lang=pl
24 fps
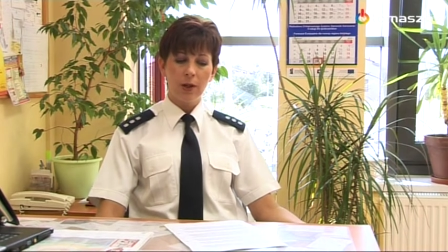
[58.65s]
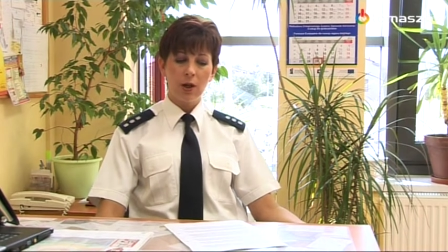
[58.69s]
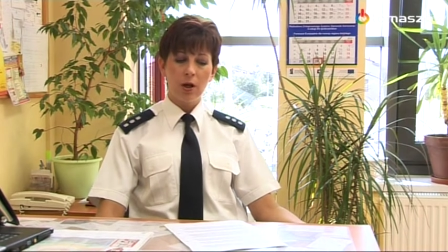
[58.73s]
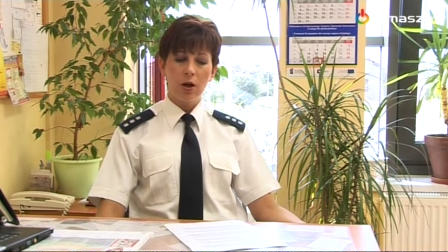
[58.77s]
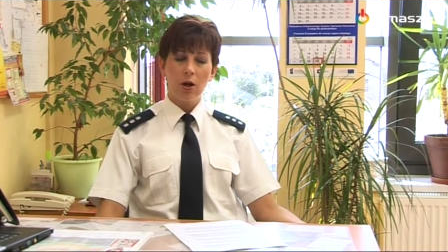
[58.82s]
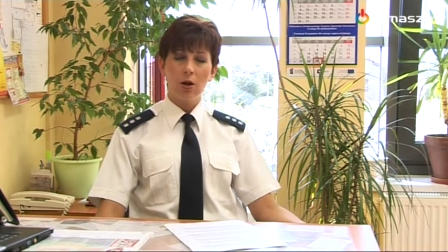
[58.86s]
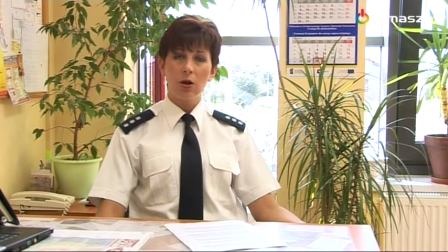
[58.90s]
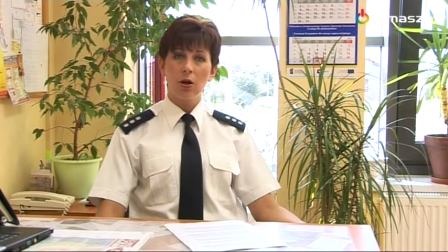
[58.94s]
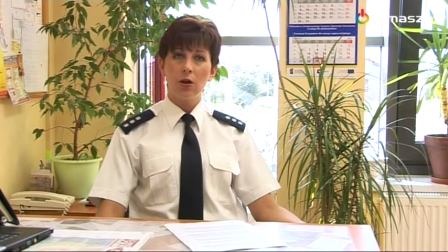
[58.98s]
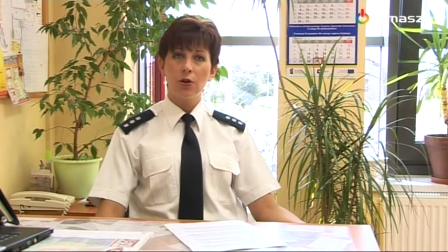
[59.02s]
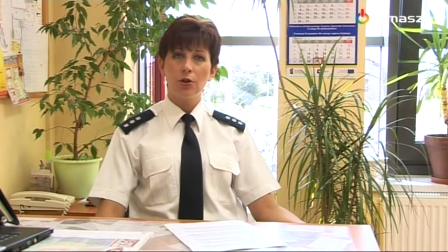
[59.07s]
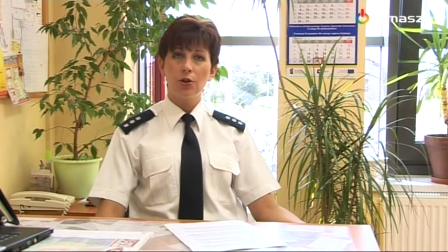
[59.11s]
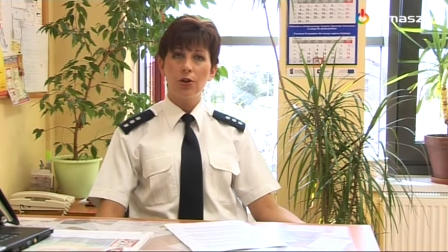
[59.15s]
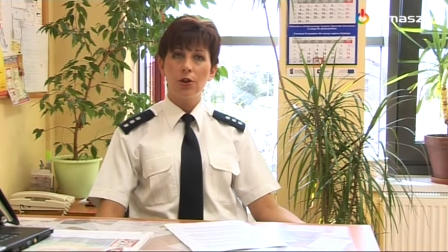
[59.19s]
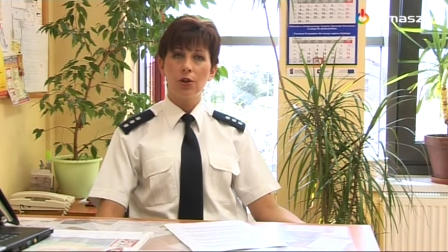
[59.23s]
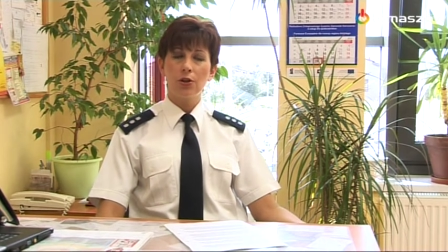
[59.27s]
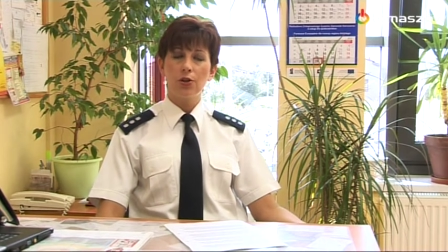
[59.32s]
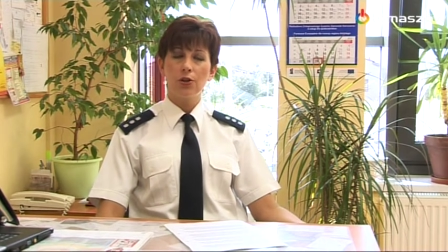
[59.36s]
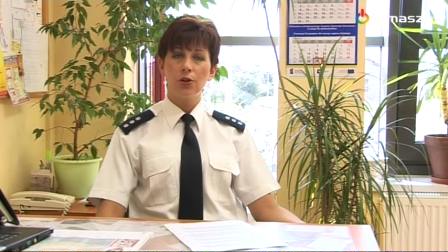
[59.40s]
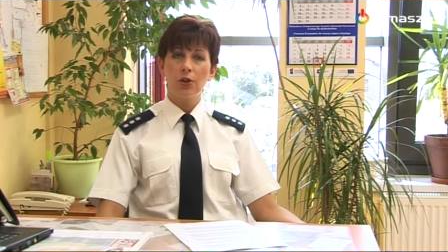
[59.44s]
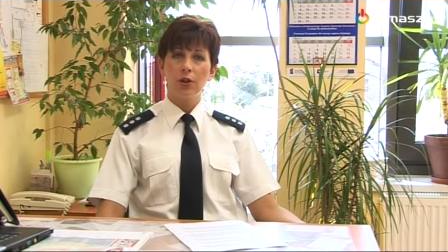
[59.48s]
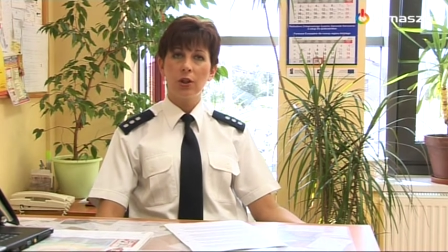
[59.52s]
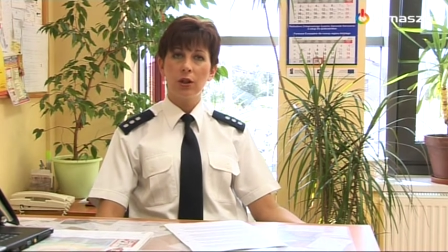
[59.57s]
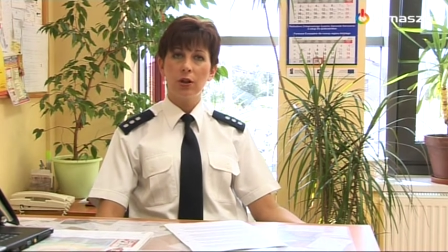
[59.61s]

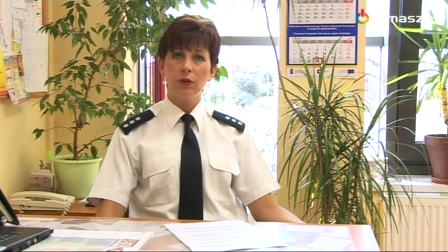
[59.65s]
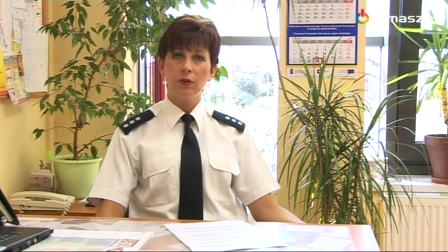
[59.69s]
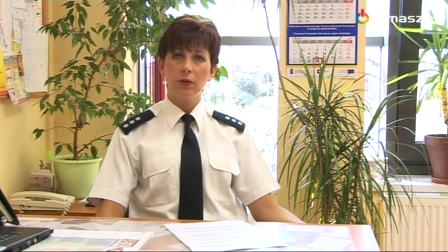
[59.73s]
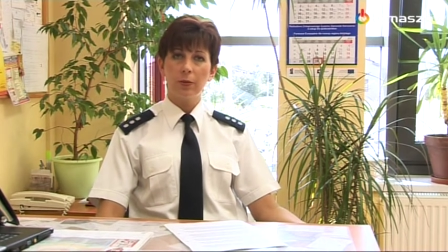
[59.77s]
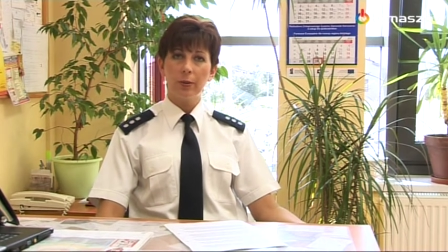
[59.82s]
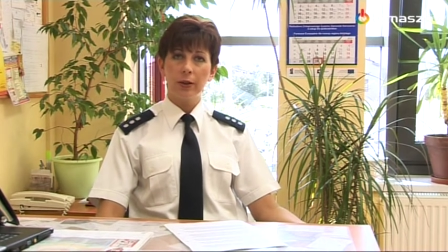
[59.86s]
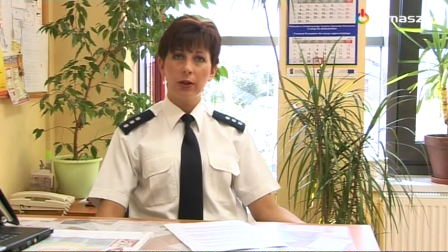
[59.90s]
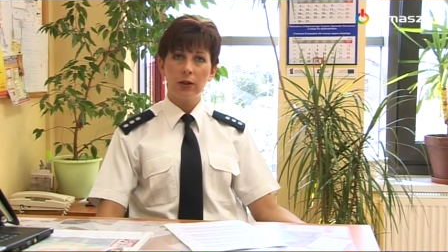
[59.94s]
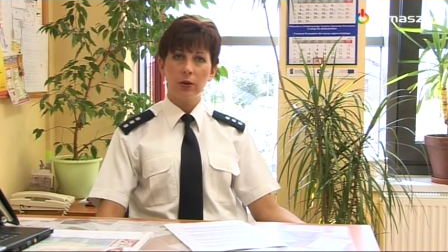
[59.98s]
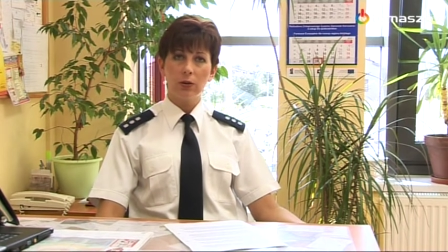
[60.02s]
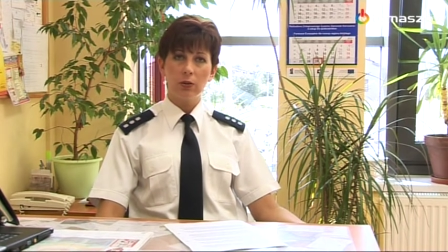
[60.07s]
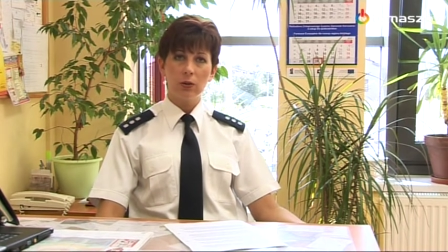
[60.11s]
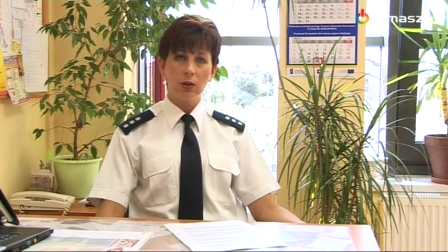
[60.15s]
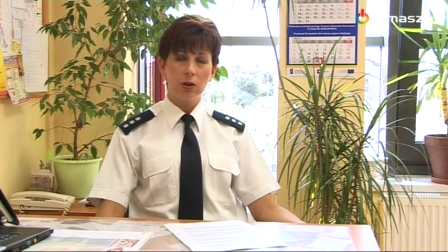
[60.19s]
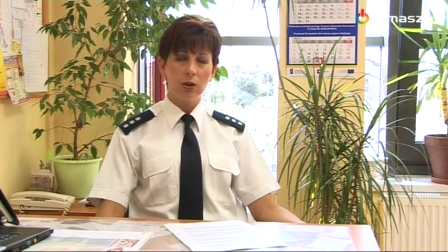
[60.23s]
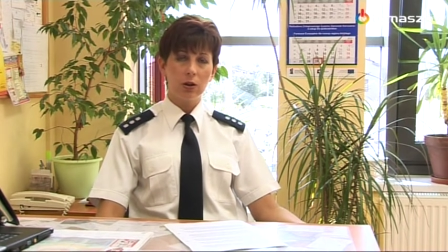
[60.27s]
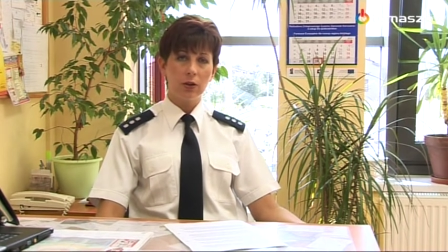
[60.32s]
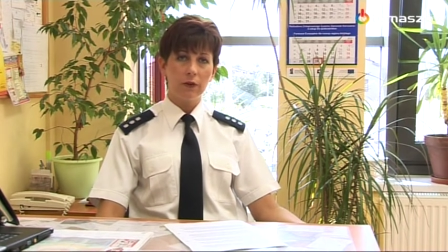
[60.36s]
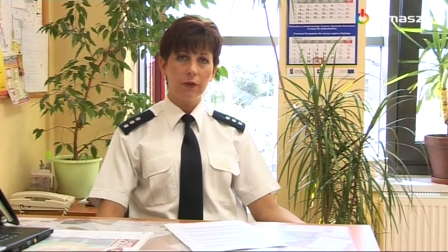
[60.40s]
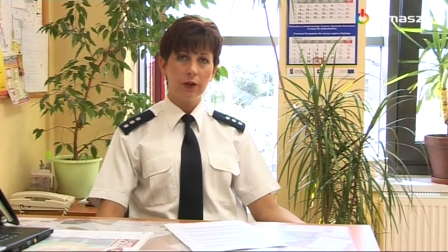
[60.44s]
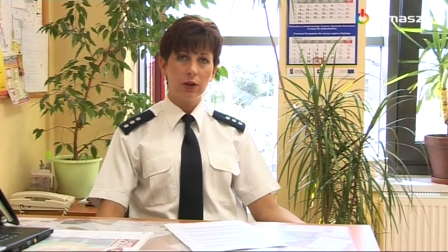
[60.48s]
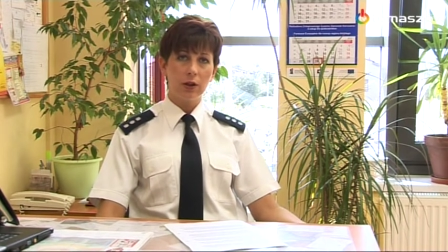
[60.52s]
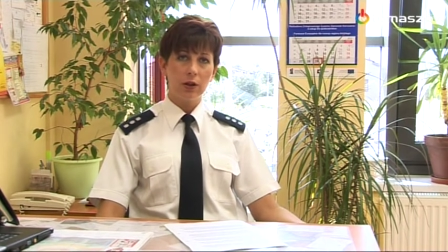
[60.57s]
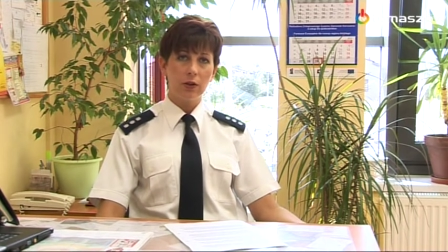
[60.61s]
Okoliczności tego wypadku
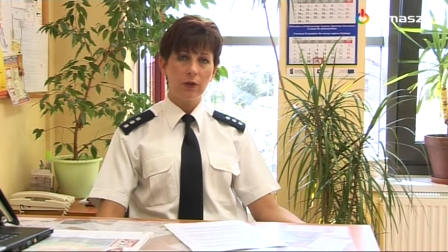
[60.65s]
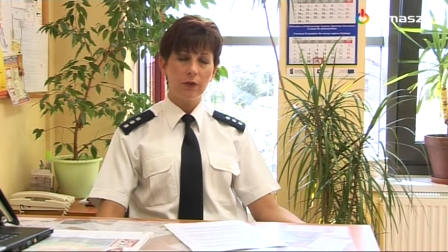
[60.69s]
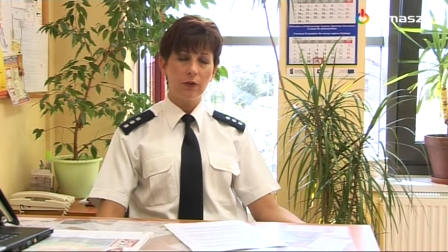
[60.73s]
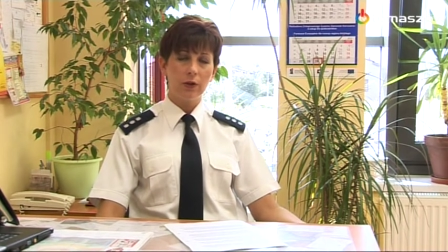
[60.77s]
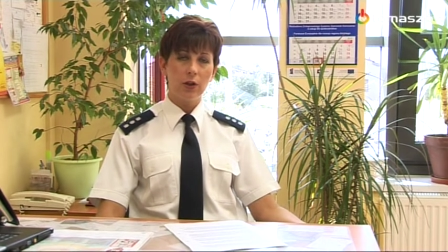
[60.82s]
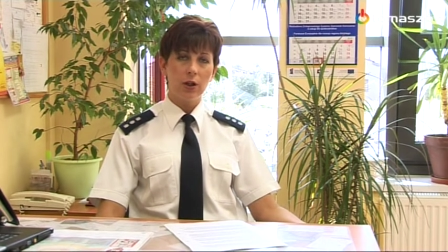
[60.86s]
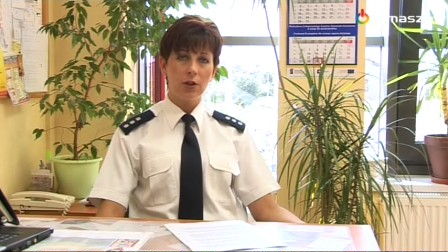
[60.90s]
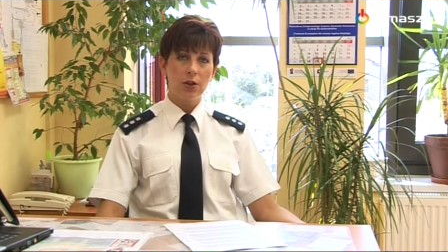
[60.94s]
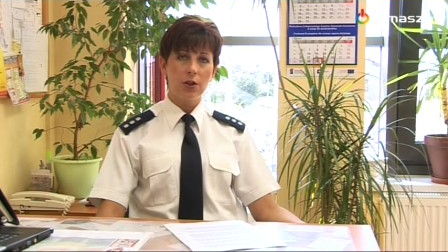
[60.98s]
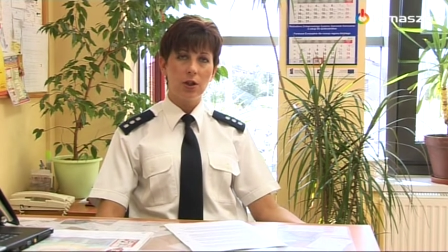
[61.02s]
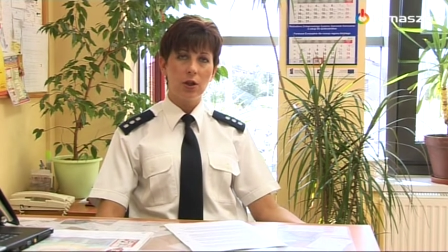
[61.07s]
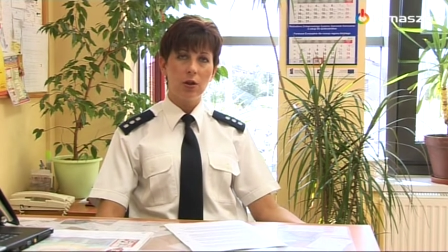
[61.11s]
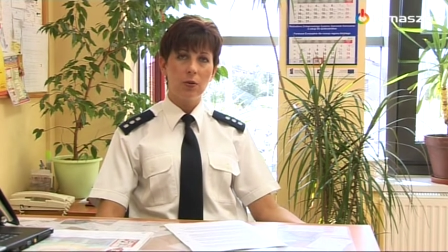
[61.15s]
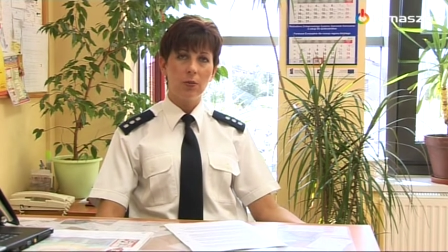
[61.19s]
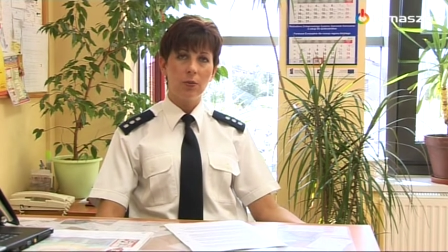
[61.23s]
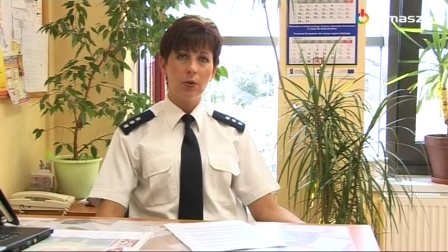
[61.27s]
drogowego wyjaśniają